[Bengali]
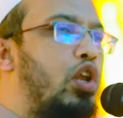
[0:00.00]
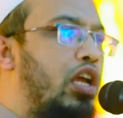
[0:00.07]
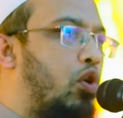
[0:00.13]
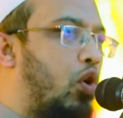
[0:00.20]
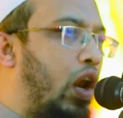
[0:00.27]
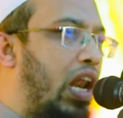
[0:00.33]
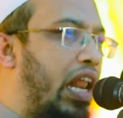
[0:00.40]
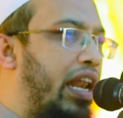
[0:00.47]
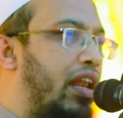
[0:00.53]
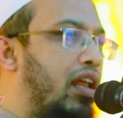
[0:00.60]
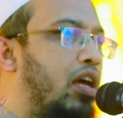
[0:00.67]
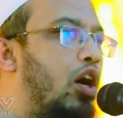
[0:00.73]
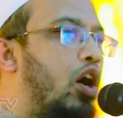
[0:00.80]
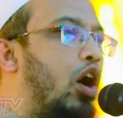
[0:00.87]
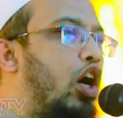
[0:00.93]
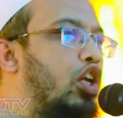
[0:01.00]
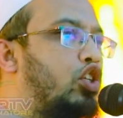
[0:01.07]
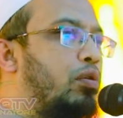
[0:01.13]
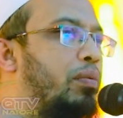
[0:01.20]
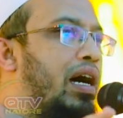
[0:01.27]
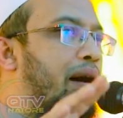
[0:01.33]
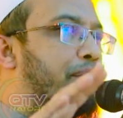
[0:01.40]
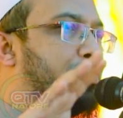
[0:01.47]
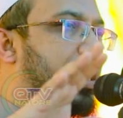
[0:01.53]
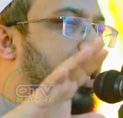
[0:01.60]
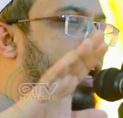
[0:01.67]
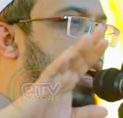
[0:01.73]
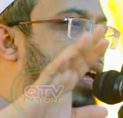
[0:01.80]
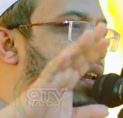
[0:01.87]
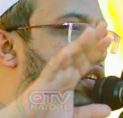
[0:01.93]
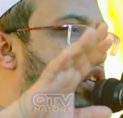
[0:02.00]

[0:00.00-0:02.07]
তৈরি করলেন অথবা আপনার